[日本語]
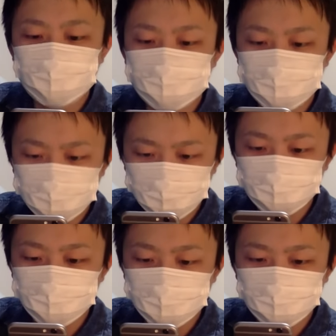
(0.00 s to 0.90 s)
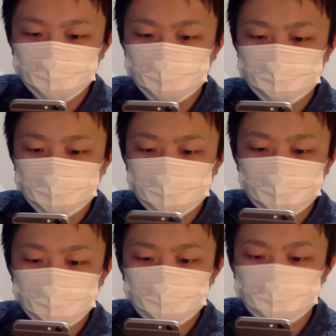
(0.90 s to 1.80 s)
プダメージと、あとは
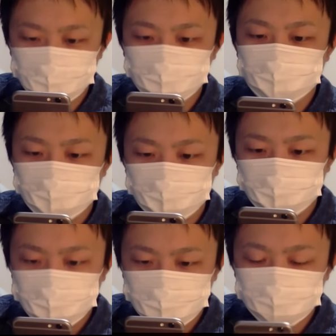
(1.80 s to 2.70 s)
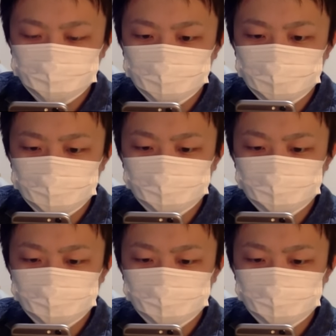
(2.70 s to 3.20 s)
毎ターン回復。まあちょっと